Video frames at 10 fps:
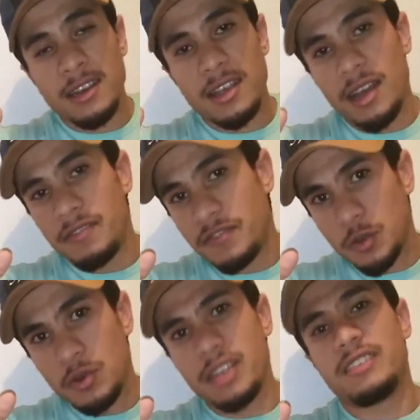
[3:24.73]

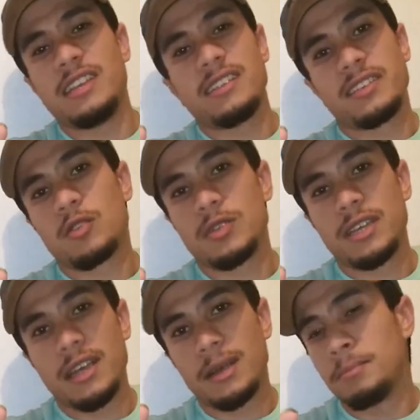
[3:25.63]
كنحفزوا الناس ديال زيرو
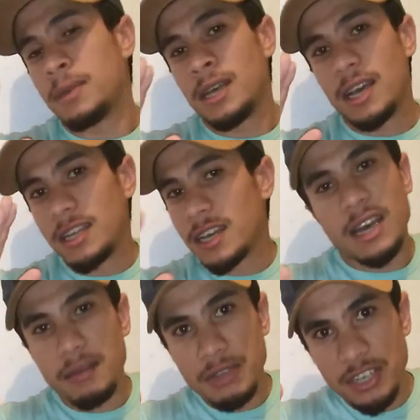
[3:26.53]
درهم هذاك
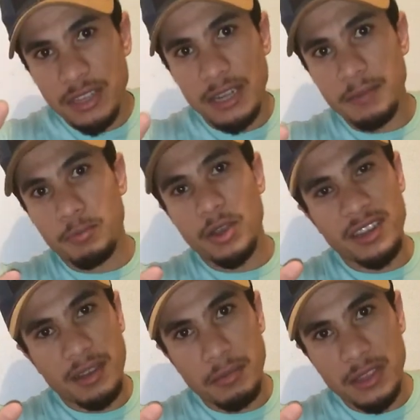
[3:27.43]
راه ماشي تريب
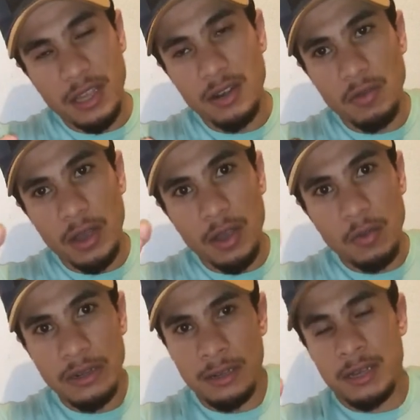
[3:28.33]
وانما دل
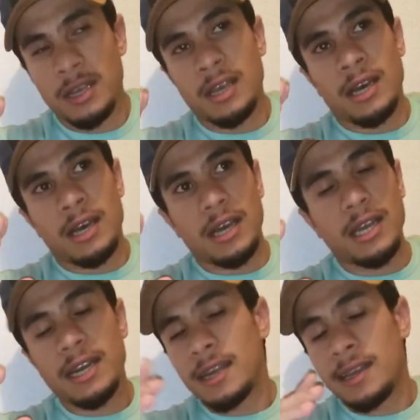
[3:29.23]
وهول
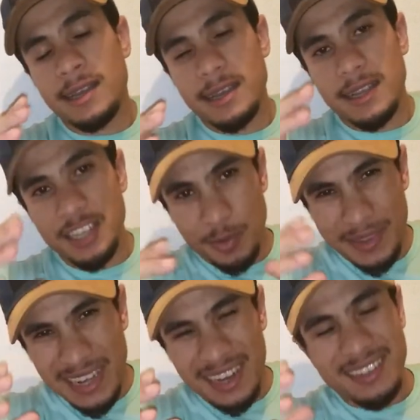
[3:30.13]
غير
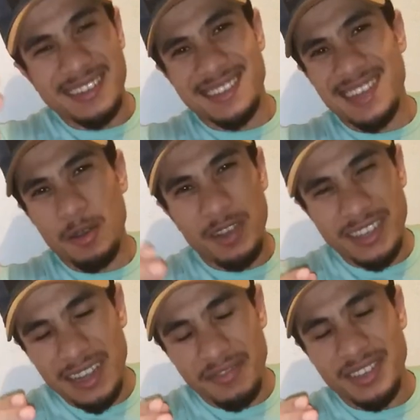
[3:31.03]
كتجبد راسك صداع
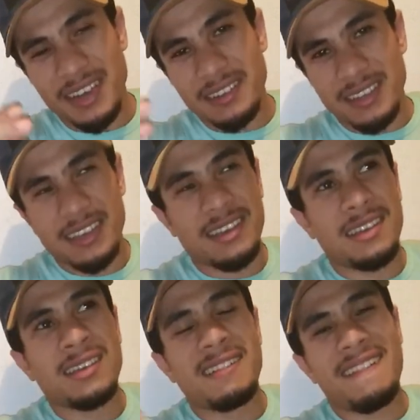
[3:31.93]
وكتكرفس راسك
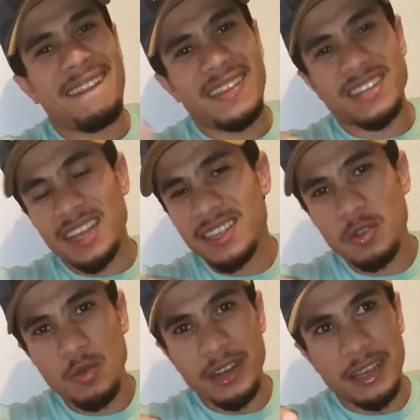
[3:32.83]
آه، اش غادي
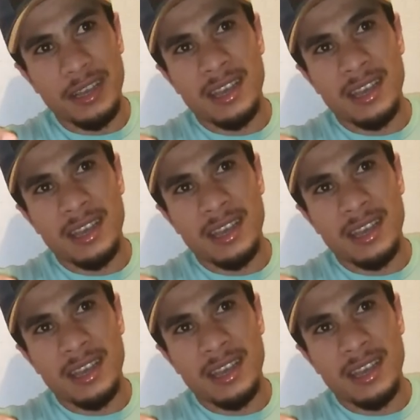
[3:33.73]
نقول لك